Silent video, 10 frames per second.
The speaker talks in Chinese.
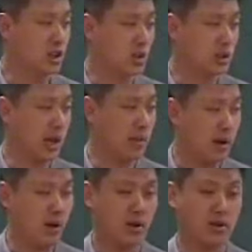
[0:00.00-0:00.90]
州代
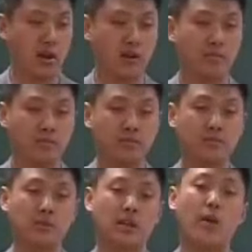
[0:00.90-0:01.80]
表跟这儿
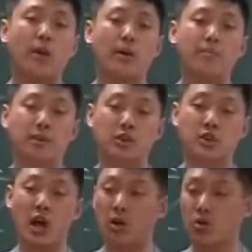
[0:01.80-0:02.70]
开会，
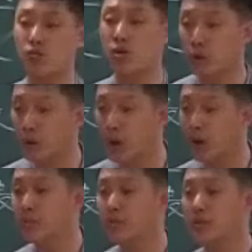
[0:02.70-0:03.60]
吵了五个多月，
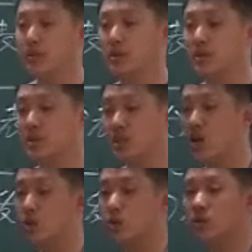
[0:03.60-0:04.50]

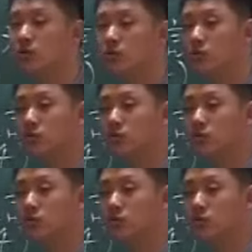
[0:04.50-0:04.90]
将军。